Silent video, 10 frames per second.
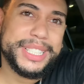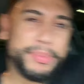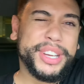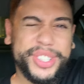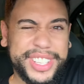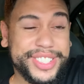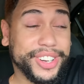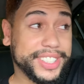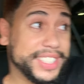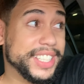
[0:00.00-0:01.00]
Perdi umas
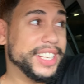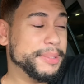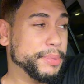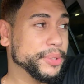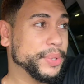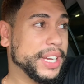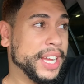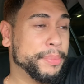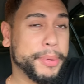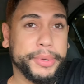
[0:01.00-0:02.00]
horas aqui limpando o
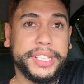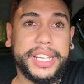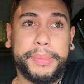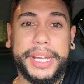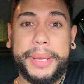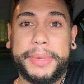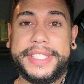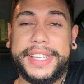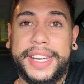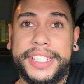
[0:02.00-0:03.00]
carro pra poder trabalhar
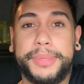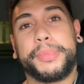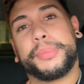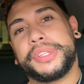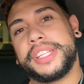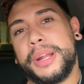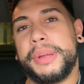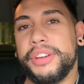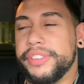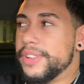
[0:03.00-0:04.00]
mais tarde, pra poder
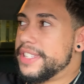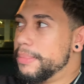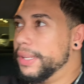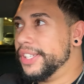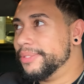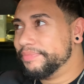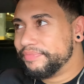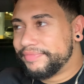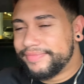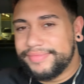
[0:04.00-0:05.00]
trabalhar no final de semana.
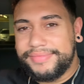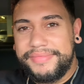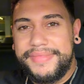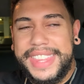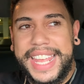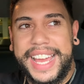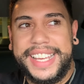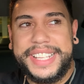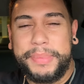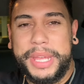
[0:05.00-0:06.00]
Aí
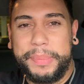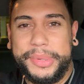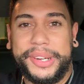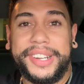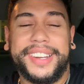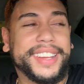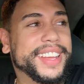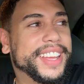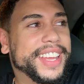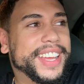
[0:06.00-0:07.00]
sabe o que é pior?
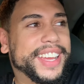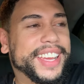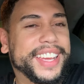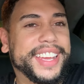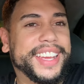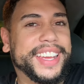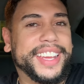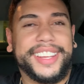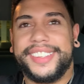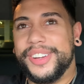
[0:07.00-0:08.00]

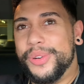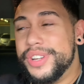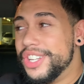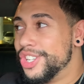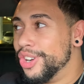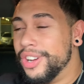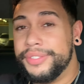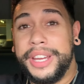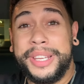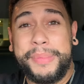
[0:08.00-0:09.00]
É... Hoje
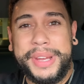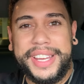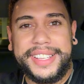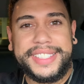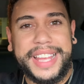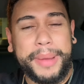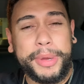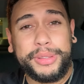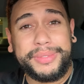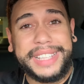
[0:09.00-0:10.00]
chove, aí amanhã,
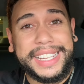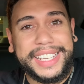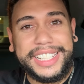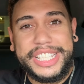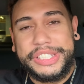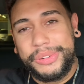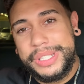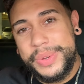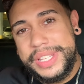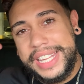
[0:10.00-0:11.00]
sábado, tá aquele
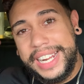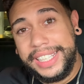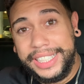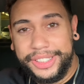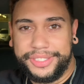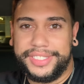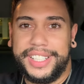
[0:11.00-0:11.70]
solzão estralando.